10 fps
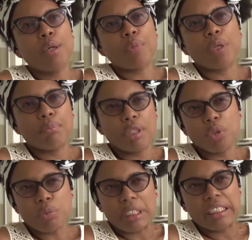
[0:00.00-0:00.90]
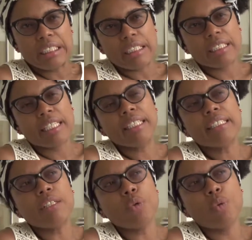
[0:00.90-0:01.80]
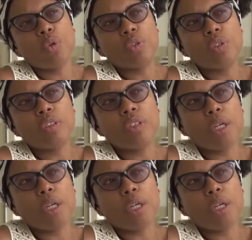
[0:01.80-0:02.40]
Por ejemplo, en 2017 hubo un